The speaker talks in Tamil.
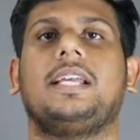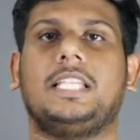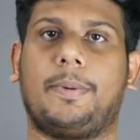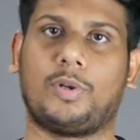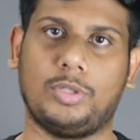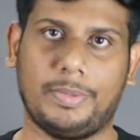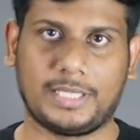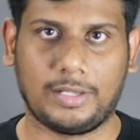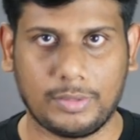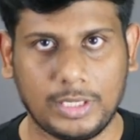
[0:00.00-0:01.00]
இந்த மாதிரி ஒரு
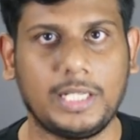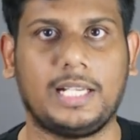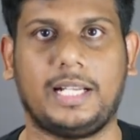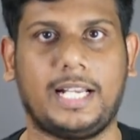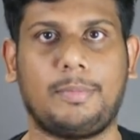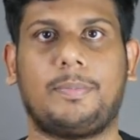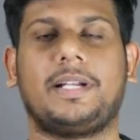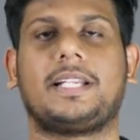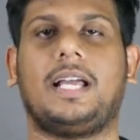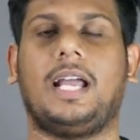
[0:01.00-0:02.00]
மெத்தடை வந்து எனேபிள்
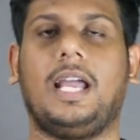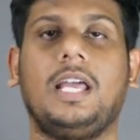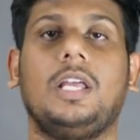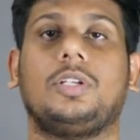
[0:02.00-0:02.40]
பண்ணியிருக்காங்க